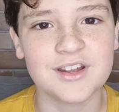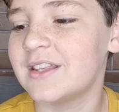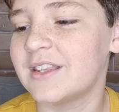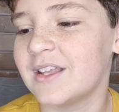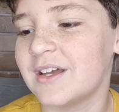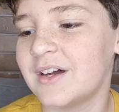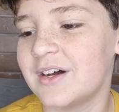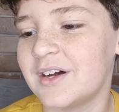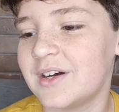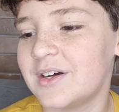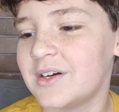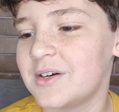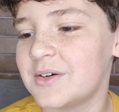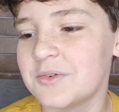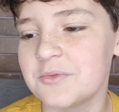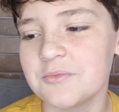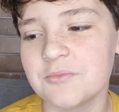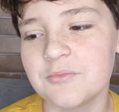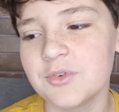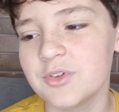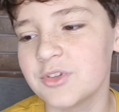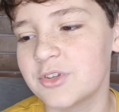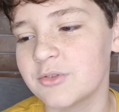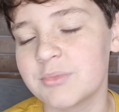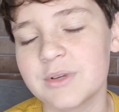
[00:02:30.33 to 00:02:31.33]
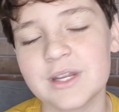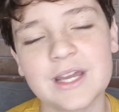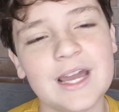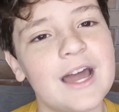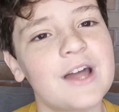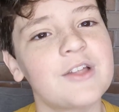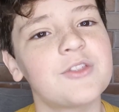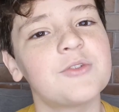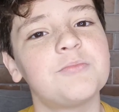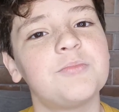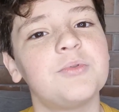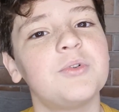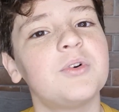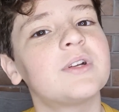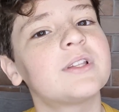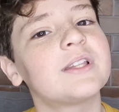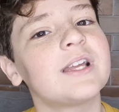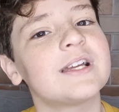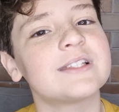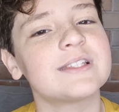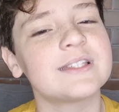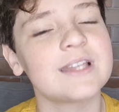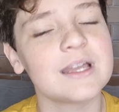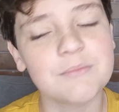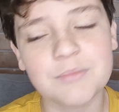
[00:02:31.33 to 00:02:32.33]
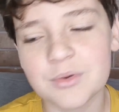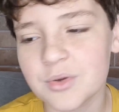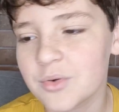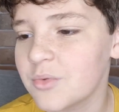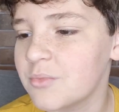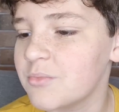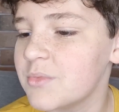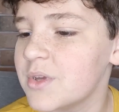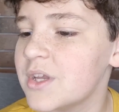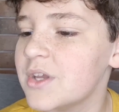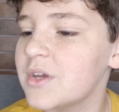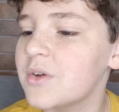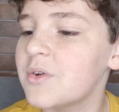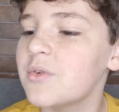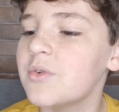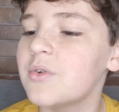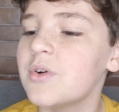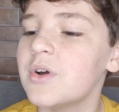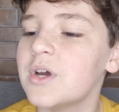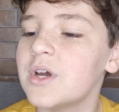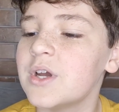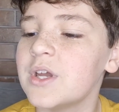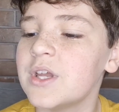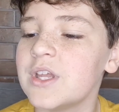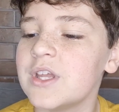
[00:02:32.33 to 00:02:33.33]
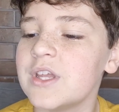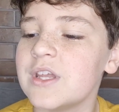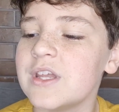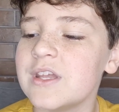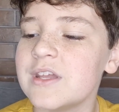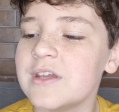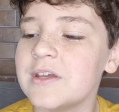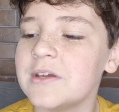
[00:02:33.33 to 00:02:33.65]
Então, muito obrigado por estar sempre comigo e